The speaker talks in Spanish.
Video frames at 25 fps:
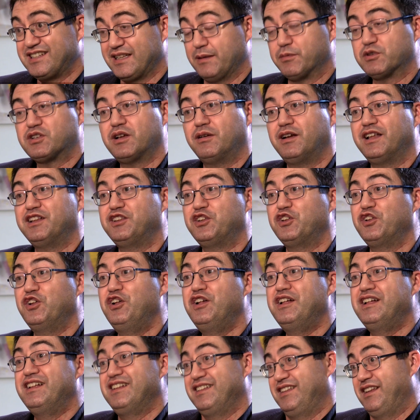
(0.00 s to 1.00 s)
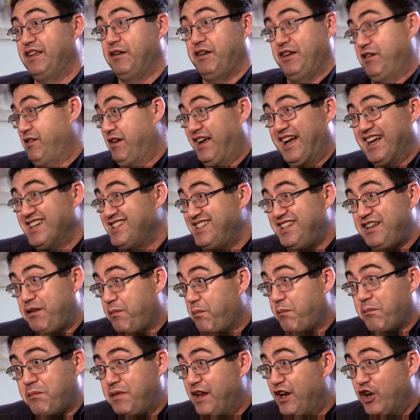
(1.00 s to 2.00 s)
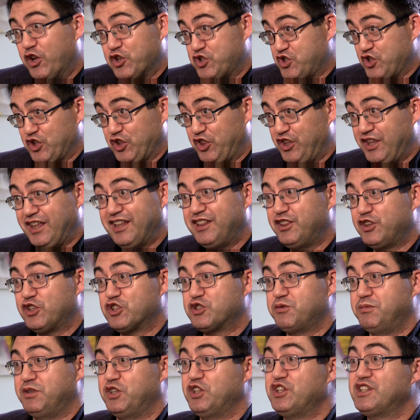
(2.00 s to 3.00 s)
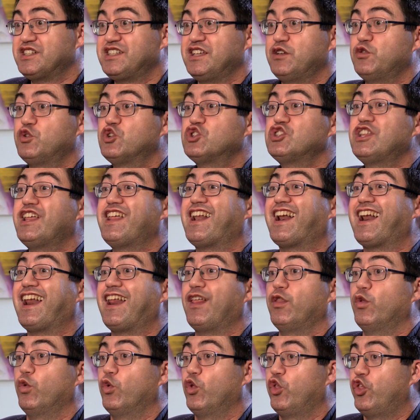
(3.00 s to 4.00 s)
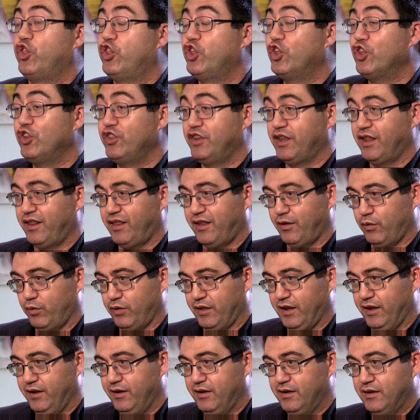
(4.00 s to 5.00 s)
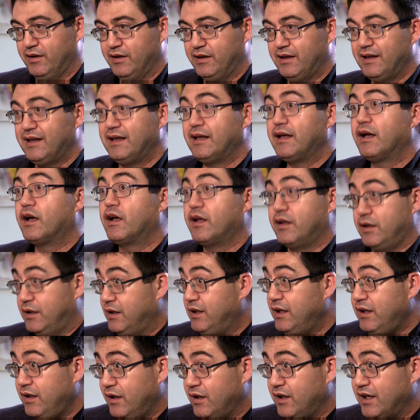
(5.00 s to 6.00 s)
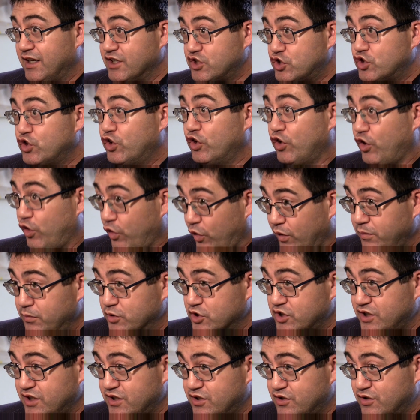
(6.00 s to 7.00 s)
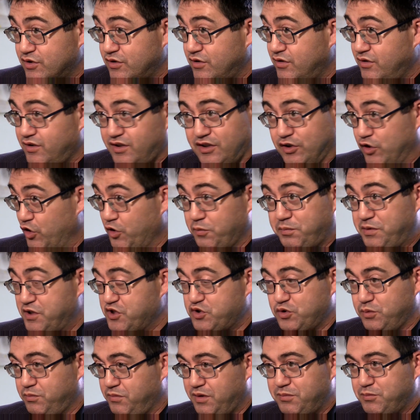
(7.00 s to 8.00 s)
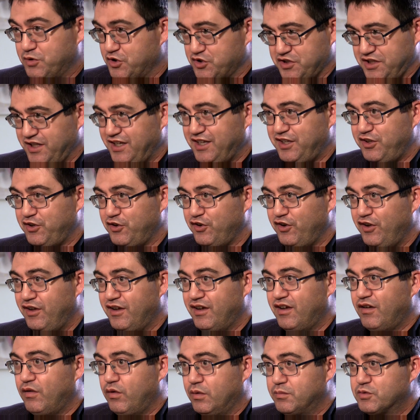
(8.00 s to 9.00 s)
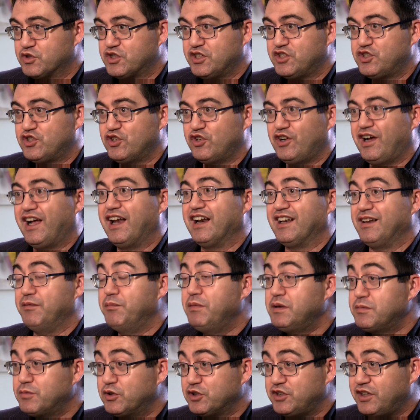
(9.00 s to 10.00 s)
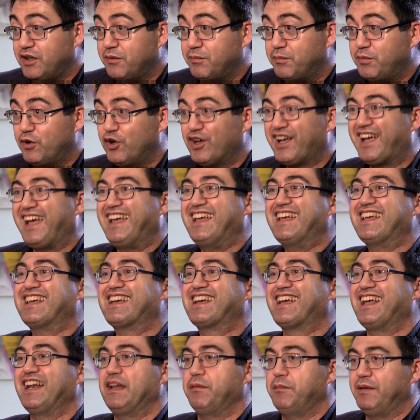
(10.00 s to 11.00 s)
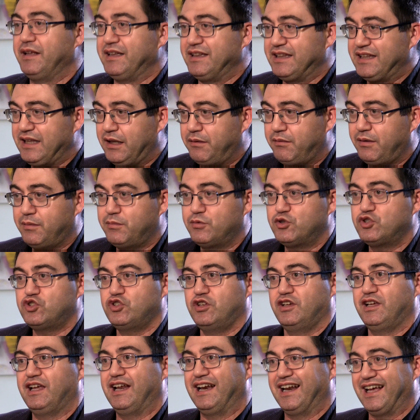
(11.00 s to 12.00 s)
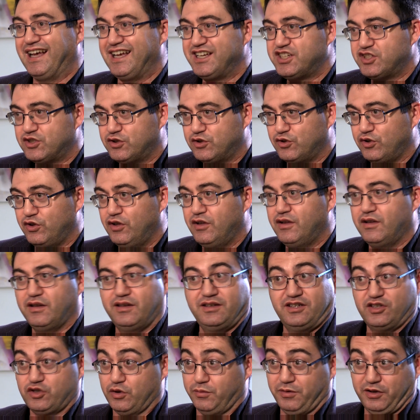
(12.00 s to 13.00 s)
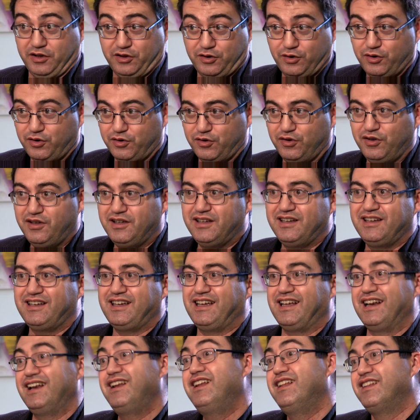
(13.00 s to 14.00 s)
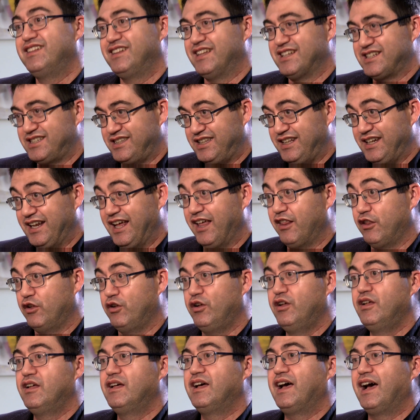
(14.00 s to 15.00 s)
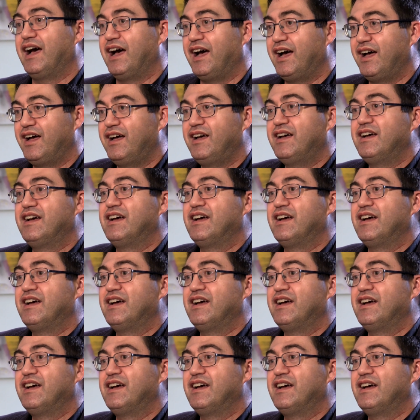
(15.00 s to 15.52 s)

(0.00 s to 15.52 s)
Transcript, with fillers: Estamos hablando de casi 1.800 millones de euros de reducción de deuda. Y eso lo hemos hecho, y no presumimos de ello, lo hemos hecho al mismo tiempo que incrementábamos el gasto, sobre todo el destinado a